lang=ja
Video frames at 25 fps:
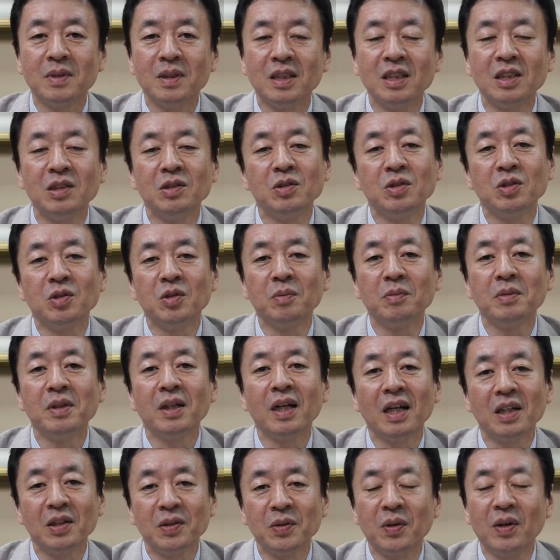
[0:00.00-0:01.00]
人類の未
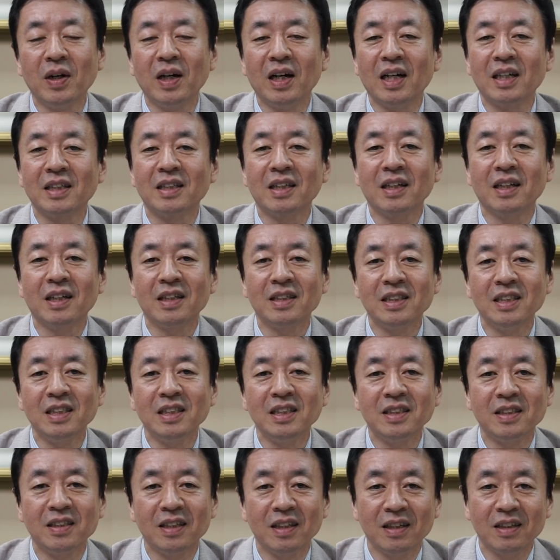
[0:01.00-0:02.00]
来の新し
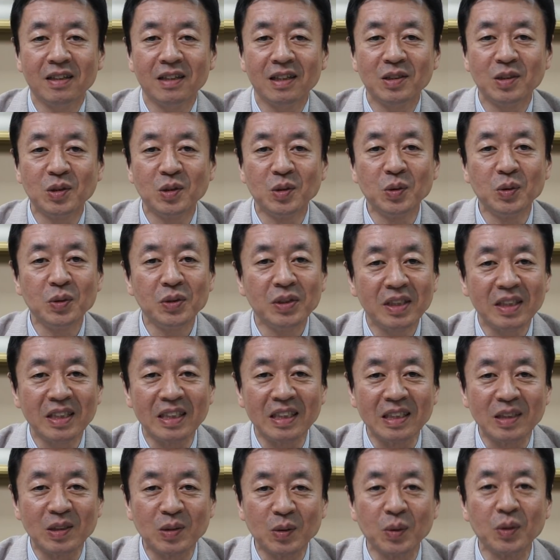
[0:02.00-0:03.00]
い生活様
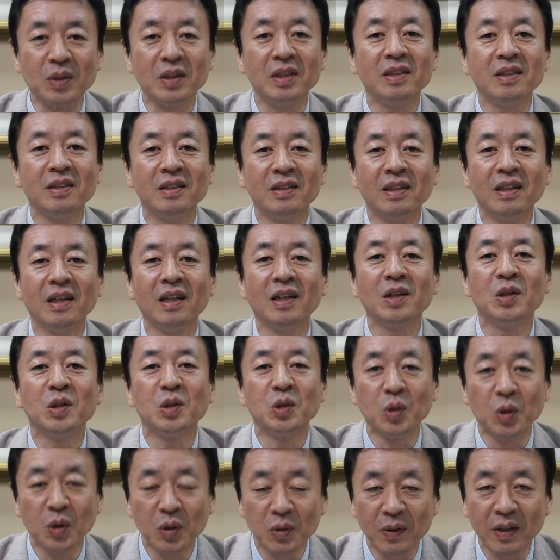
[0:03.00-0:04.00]
式と言っ
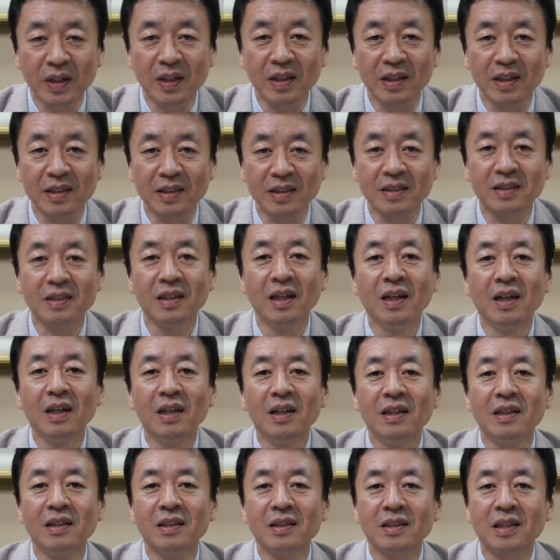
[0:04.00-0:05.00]
て良いわけなんです。
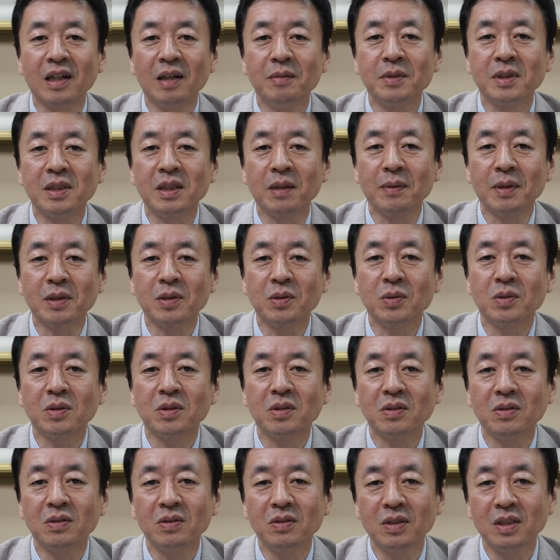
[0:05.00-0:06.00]
神様と
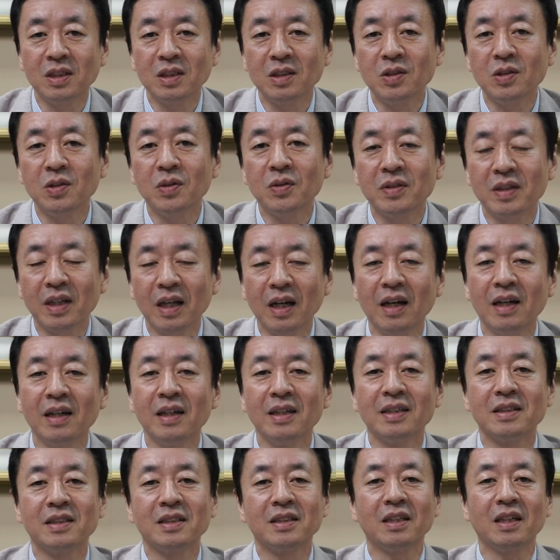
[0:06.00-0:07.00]
通じるような
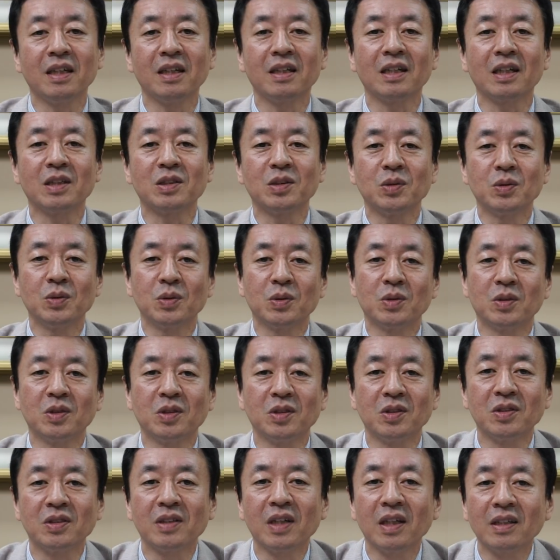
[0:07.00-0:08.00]
生活を
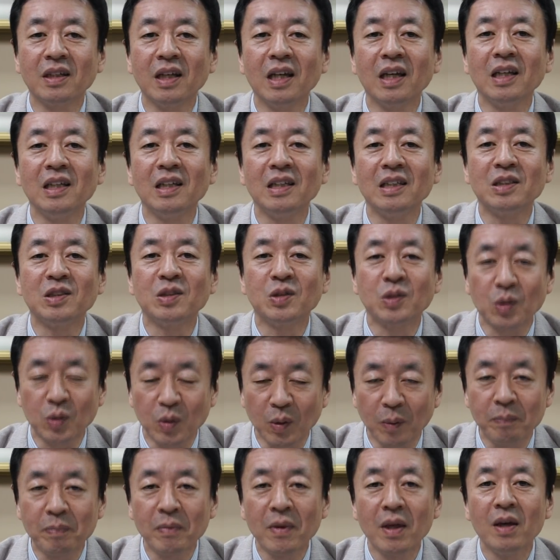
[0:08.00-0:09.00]
続けていくこ
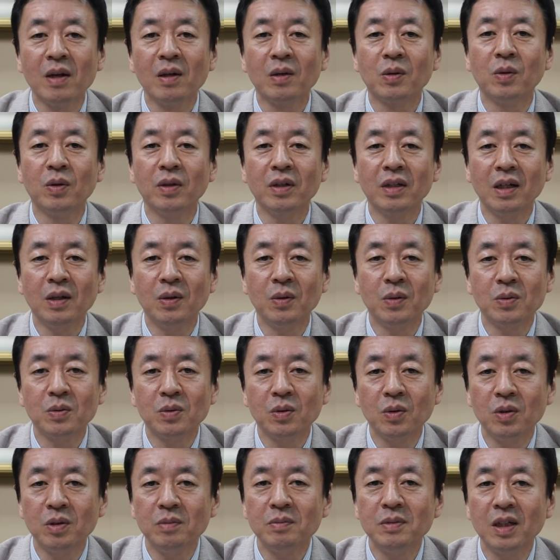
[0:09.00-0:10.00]
と、これが
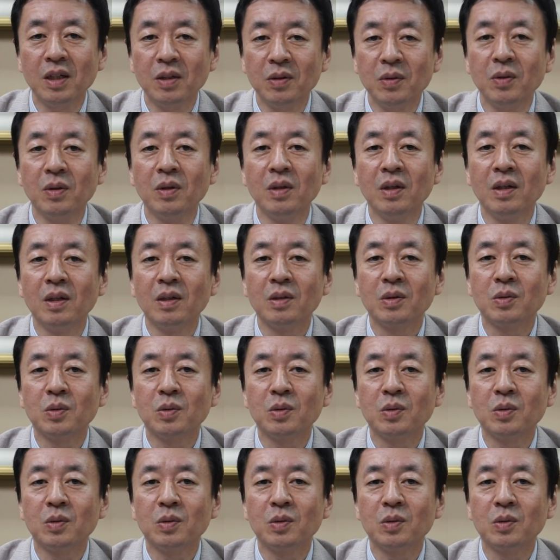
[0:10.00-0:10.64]
本当の意味での